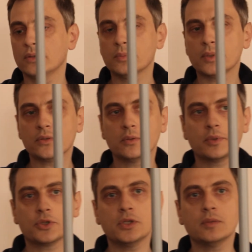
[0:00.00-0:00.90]
одной простой
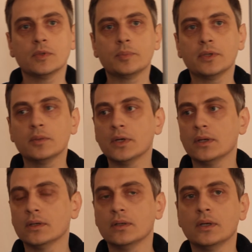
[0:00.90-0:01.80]
причине мы
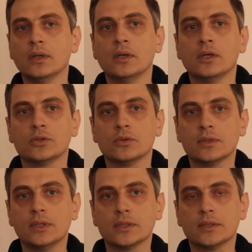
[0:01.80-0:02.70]
понимали, что
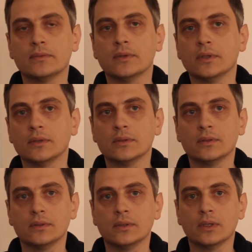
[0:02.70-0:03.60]
следствие,
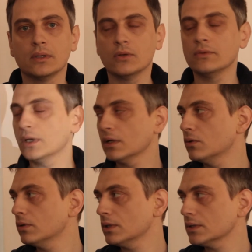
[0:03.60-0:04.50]
ровно как и
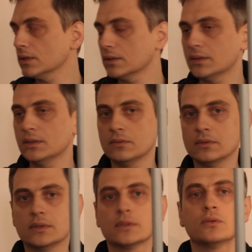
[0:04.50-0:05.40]
год назад, сидя
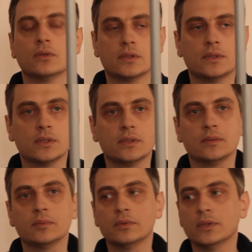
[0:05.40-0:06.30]
вот стоя здесь
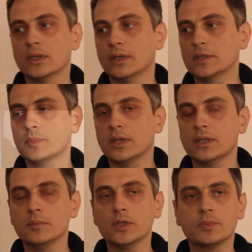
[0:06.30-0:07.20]
на
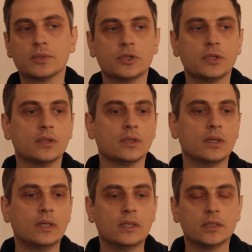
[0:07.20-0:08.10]
избрании мер прощения,
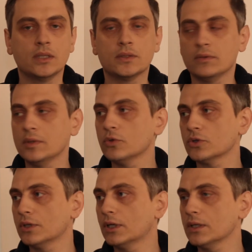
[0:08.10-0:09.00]
следствие не
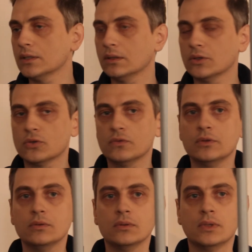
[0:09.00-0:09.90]
может доказать нашу
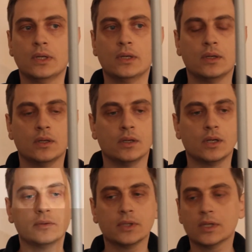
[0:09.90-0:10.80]
вину,
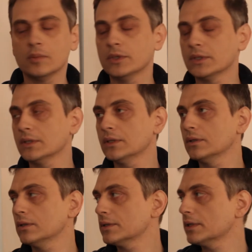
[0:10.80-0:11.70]
равно как и мы
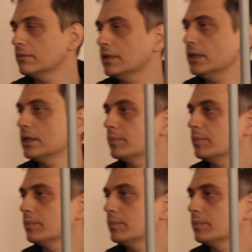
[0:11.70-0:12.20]
заявляли и